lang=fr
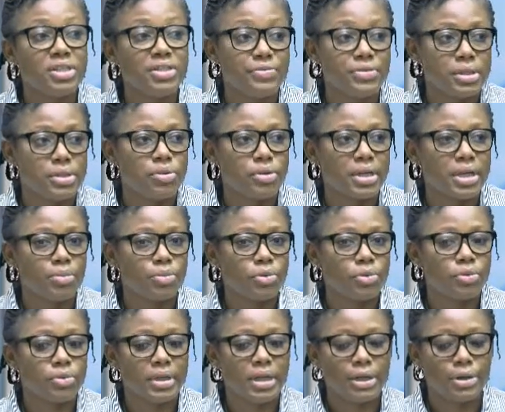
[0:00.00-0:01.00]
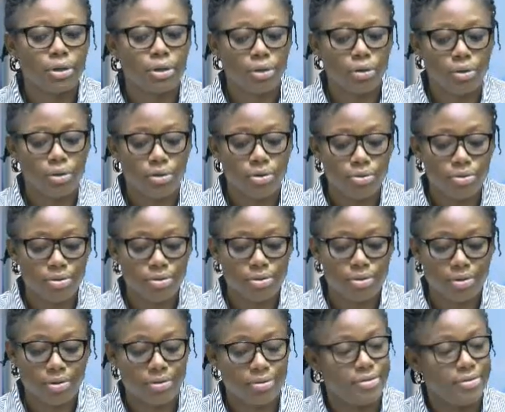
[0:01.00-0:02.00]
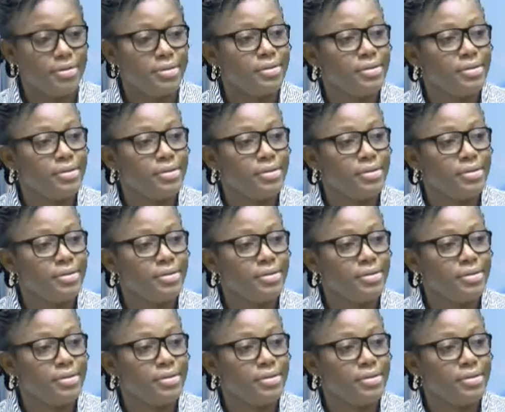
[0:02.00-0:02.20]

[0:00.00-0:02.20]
difficile au Cameroun D'ailleurs l'une